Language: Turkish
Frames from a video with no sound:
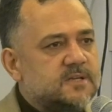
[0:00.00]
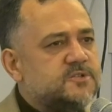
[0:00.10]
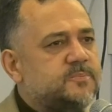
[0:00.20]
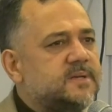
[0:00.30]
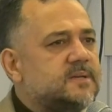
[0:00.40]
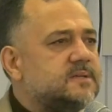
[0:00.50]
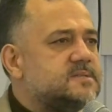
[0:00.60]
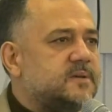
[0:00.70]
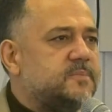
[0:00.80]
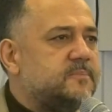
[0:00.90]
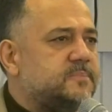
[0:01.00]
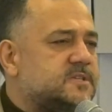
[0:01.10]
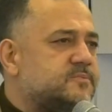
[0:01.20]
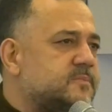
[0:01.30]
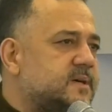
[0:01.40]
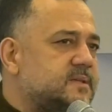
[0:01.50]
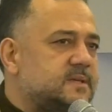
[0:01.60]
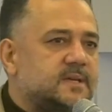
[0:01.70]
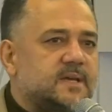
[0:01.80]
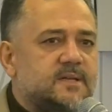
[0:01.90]
Hiçbir sebep, hiçbir
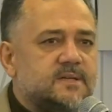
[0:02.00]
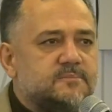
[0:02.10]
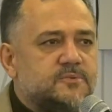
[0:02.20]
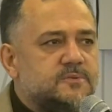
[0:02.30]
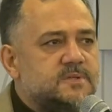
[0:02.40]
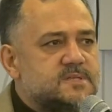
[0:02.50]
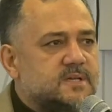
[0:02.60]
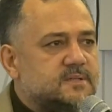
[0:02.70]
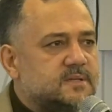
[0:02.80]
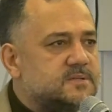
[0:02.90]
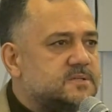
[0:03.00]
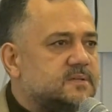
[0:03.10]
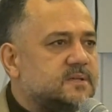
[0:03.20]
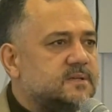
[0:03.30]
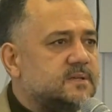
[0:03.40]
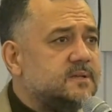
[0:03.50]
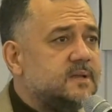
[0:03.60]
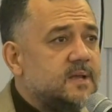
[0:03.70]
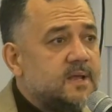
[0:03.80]
maddi gelir bu insanların canlarının